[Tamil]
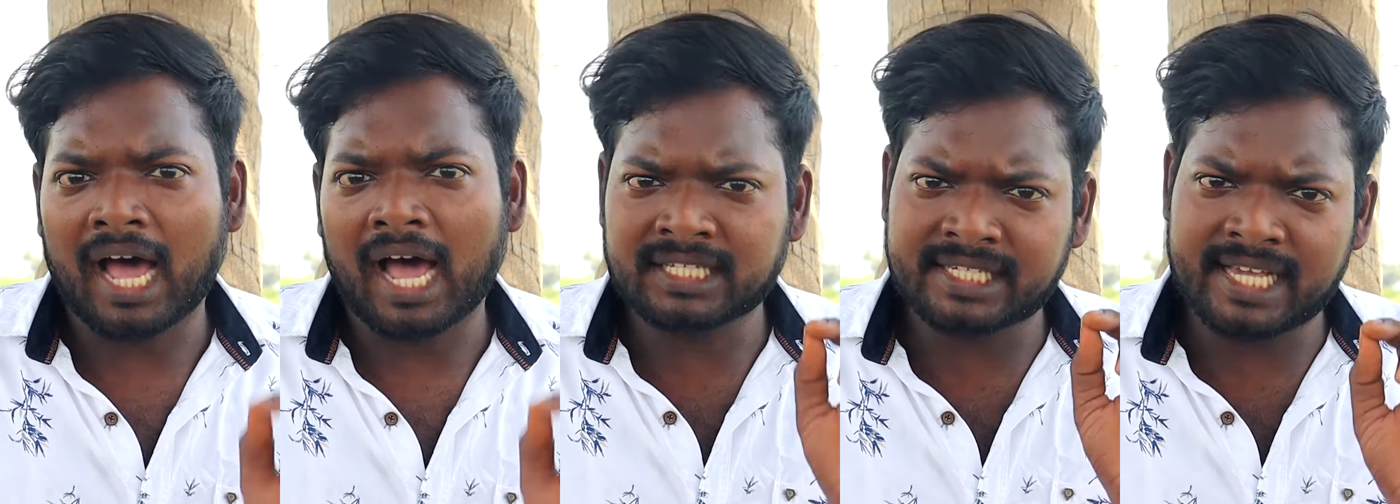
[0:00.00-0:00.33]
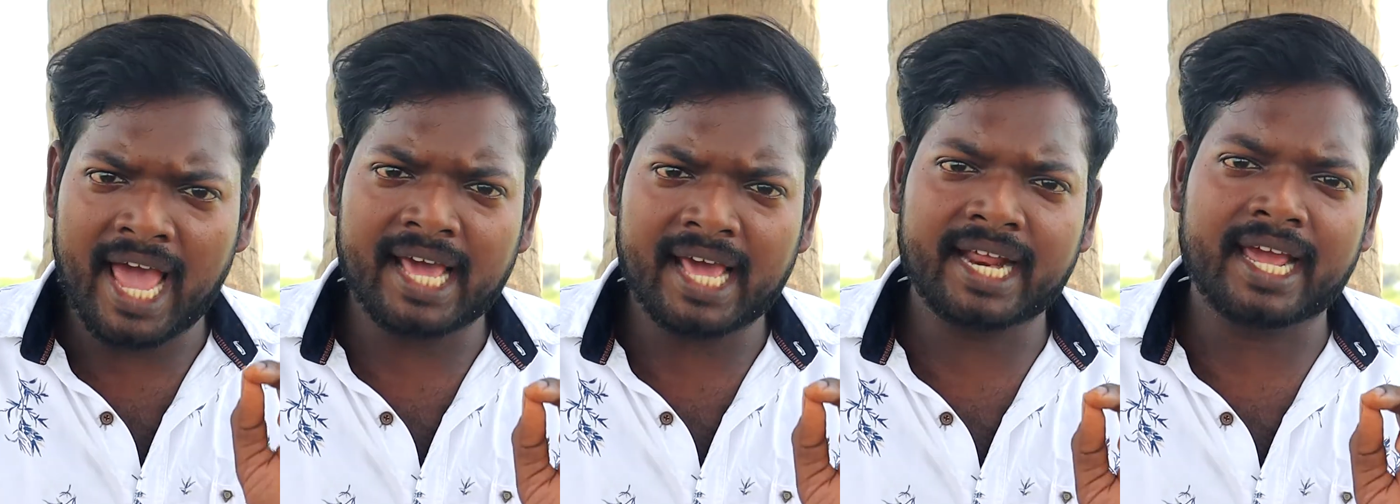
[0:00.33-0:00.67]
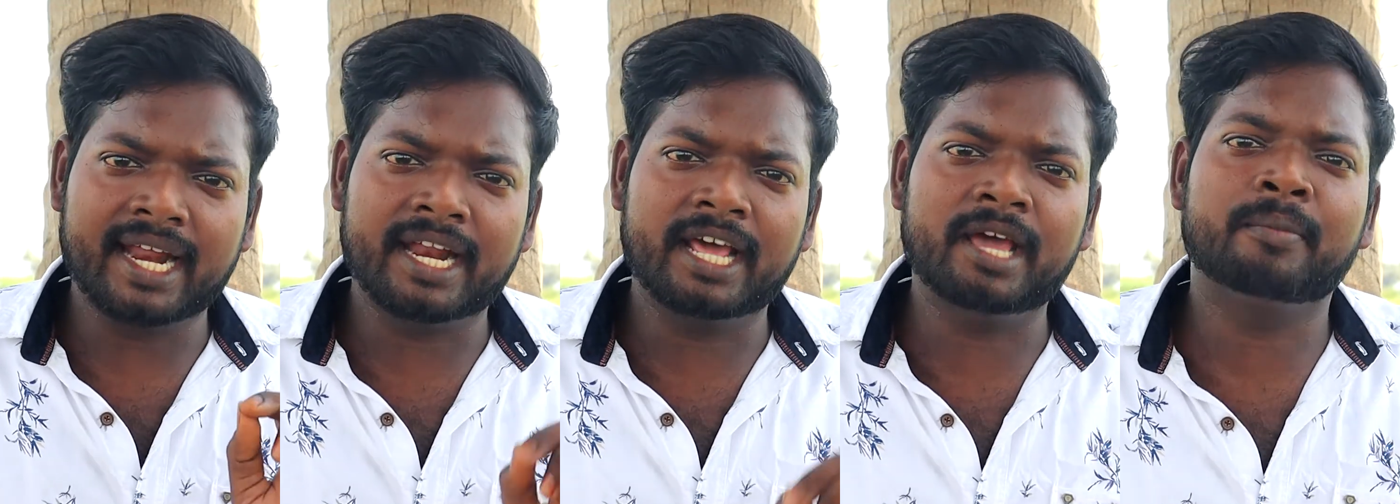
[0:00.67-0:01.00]
ஆசையாக
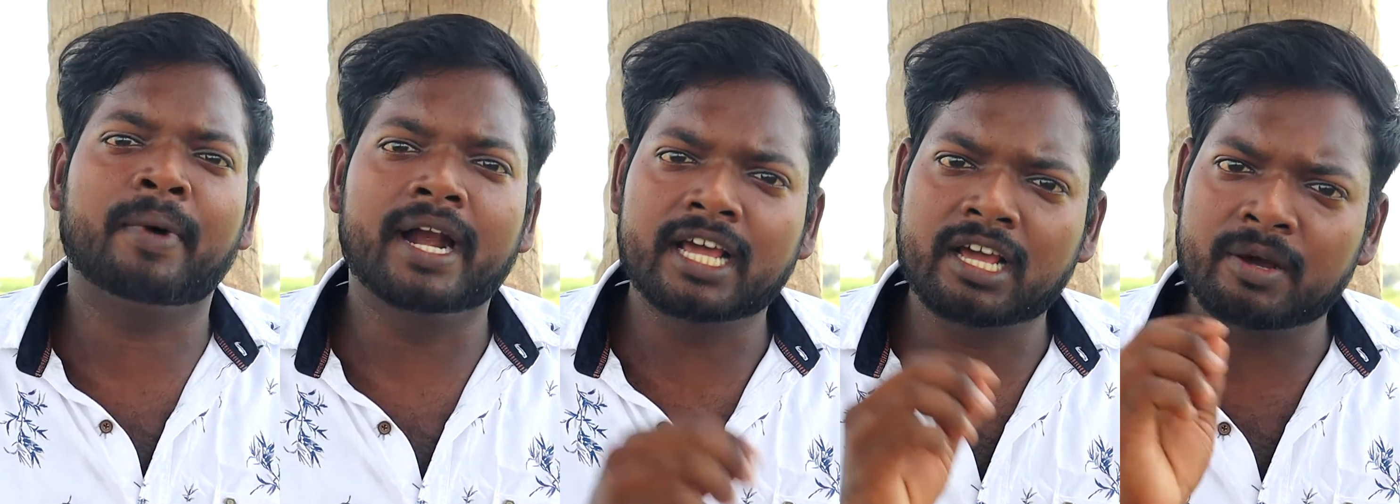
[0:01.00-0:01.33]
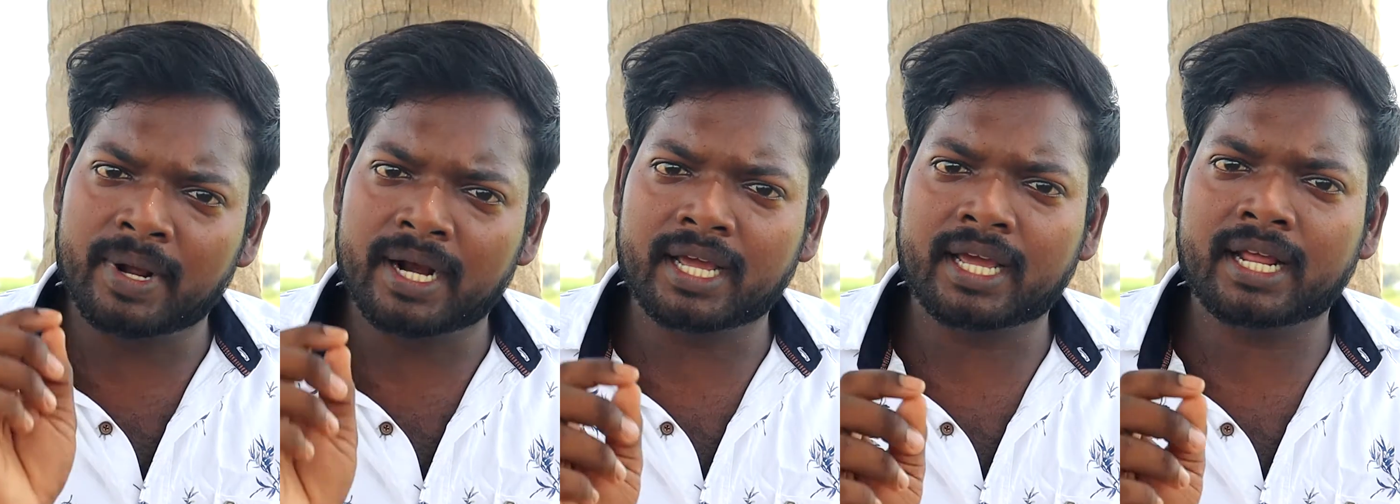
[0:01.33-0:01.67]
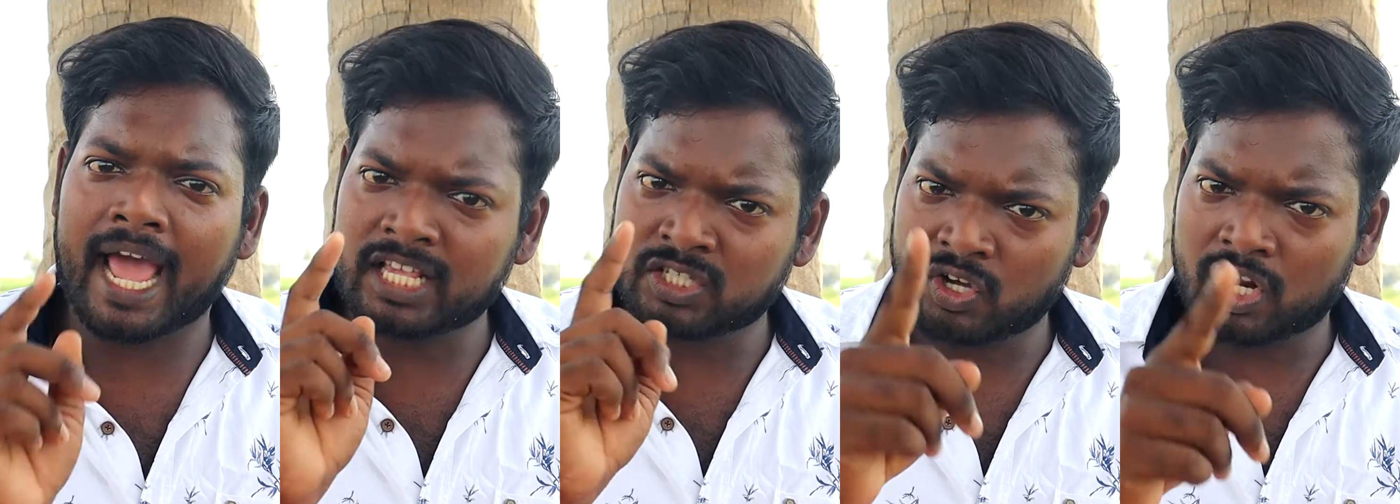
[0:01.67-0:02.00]
இருக்குன்னு மடுக்கு
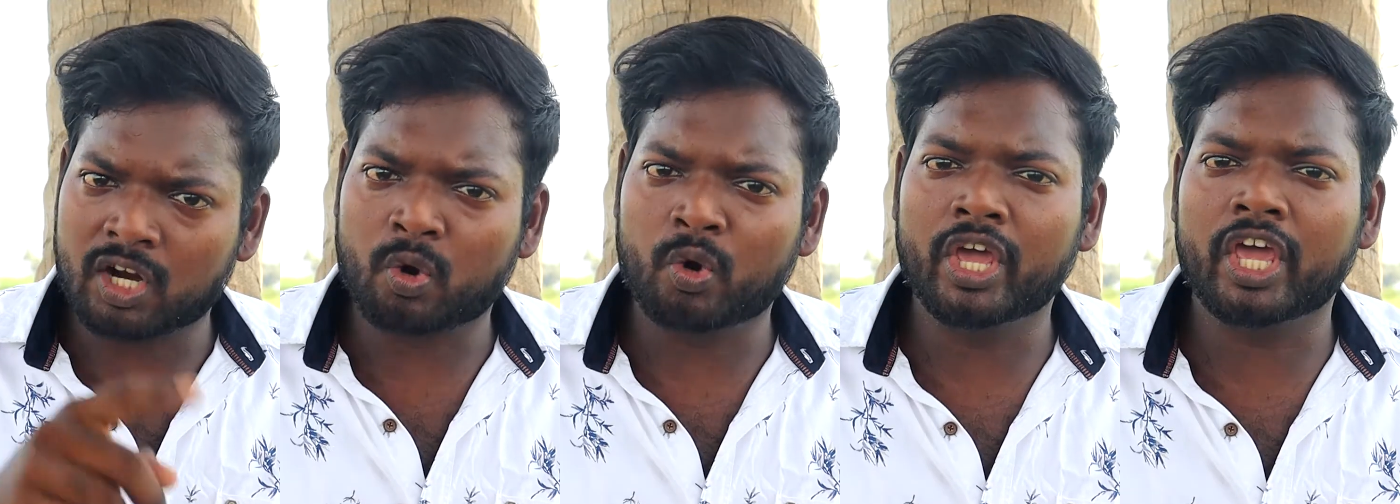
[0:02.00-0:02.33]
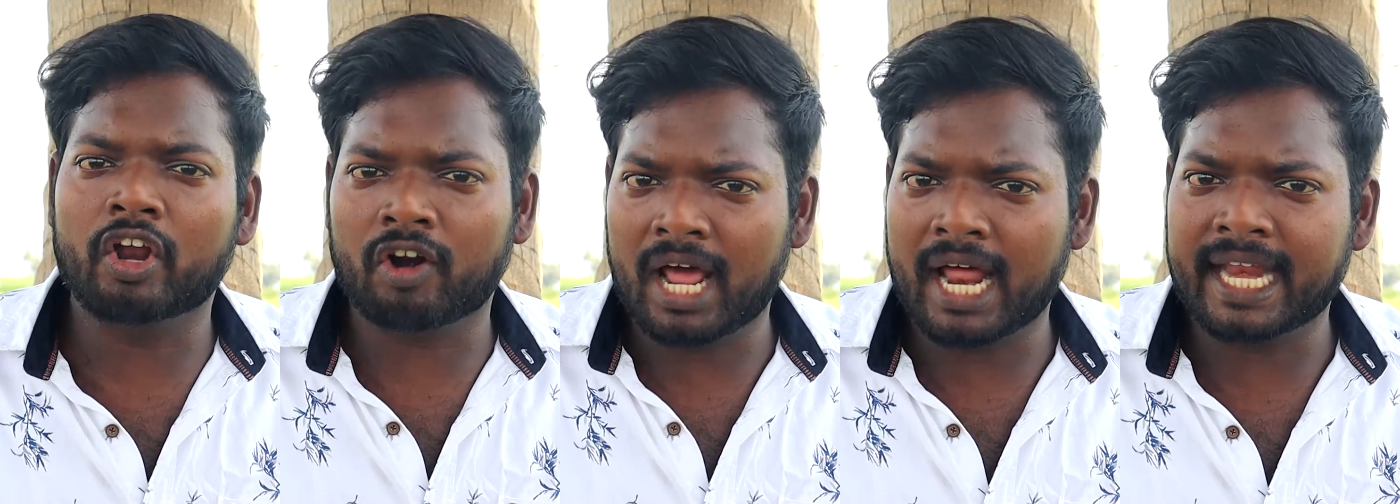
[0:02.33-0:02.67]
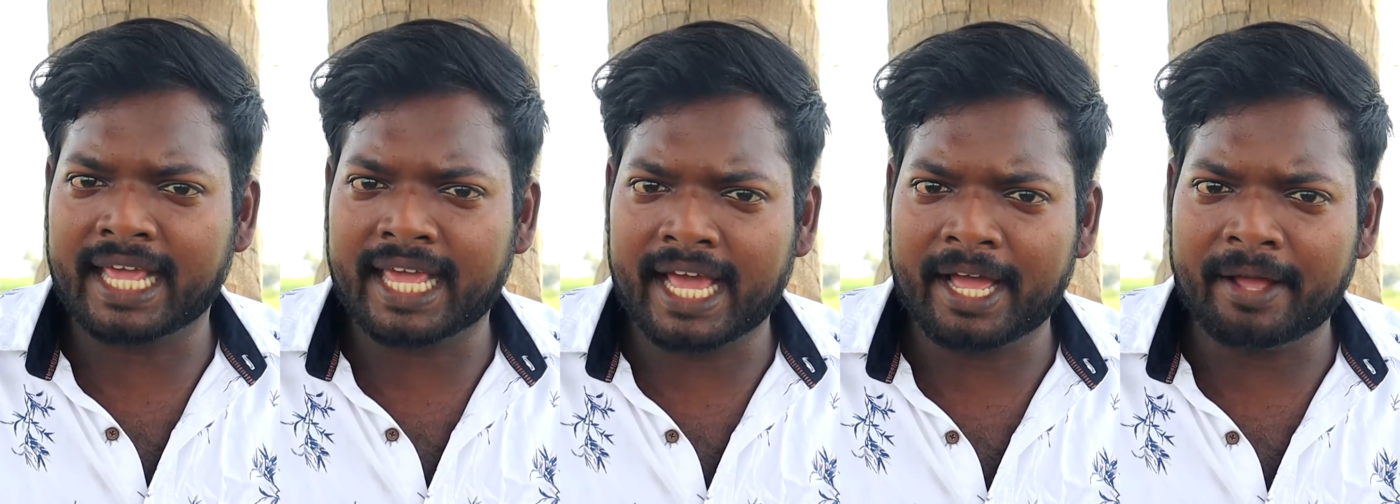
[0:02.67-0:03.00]
மடுக்குன்னு ஐஸ் வாட்டர் குடிக்கிறவங்களா
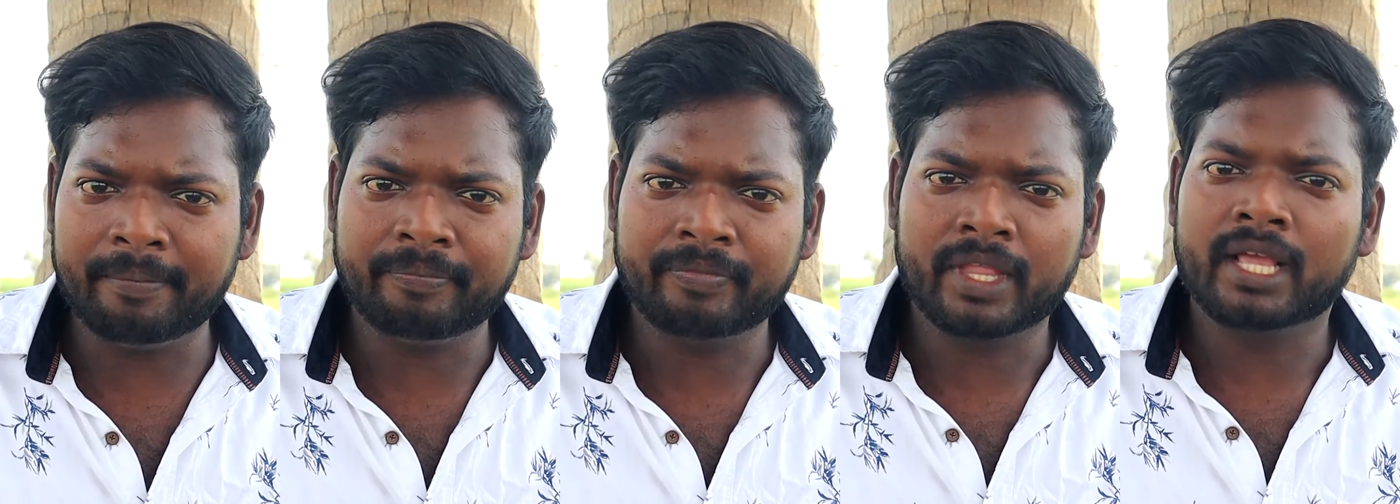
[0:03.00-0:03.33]
நீங்கள்